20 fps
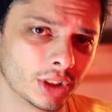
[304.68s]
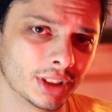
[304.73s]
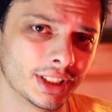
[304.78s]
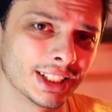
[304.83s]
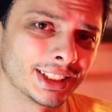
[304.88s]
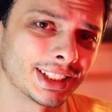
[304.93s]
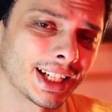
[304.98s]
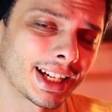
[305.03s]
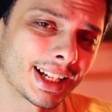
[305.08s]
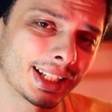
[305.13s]
de
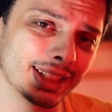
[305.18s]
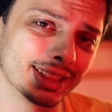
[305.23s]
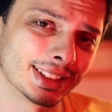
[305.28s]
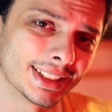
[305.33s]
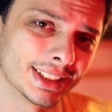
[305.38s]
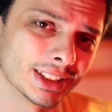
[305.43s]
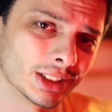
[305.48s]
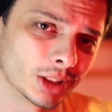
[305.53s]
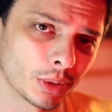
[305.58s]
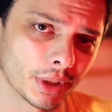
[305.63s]
deixar aquela
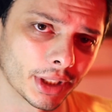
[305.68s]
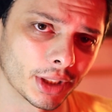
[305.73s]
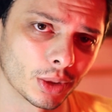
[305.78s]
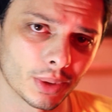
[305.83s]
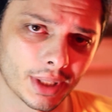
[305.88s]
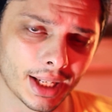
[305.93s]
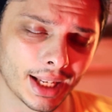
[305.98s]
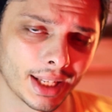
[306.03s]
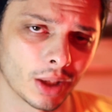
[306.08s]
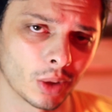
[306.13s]
inscrição aqui
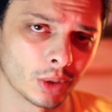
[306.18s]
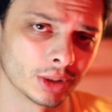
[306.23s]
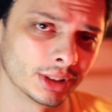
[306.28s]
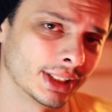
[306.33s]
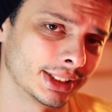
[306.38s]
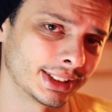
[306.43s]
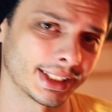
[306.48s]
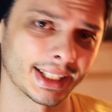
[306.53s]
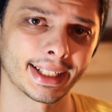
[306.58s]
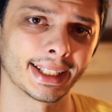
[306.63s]
no canal, de
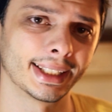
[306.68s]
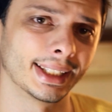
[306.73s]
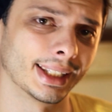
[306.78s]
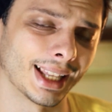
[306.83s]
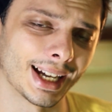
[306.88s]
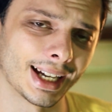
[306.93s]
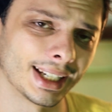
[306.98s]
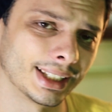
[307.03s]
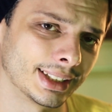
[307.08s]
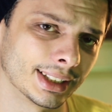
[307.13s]
deixar aquele
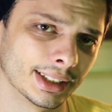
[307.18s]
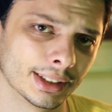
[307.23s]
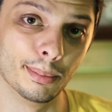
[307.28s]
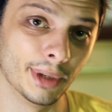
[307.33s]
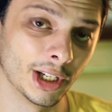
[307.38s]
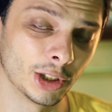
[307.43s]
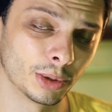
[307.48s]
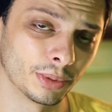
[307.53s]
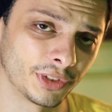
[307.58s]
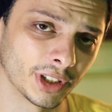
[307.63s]
like.
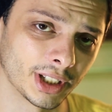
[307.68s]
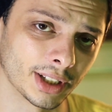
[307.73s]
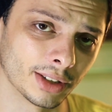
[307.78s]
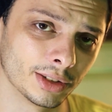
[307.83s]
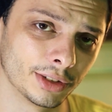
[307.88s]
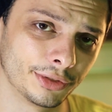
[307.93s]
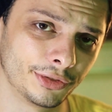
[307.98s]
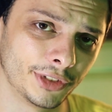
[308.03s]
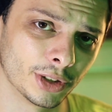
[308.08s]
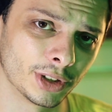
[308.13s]
Mesmo
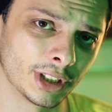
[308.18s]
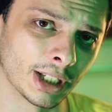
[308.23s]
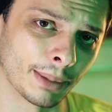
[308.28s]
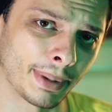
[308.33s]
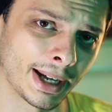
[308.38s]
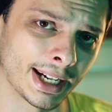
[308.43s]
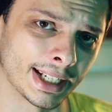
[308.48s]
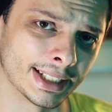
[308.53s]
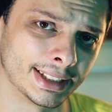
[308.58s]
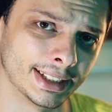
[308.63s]
ficando difícil de
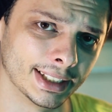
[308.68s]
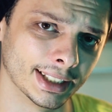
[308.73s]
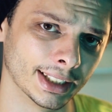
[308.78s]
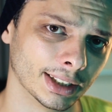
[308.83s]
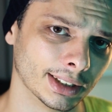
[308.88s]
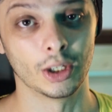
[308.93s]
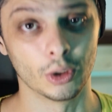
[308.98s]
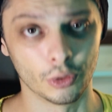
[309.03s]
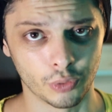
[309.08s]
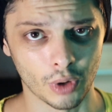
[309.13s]

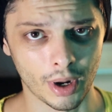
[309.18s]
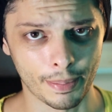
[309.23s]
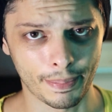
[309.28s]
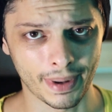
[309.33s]
aparecer, eu vou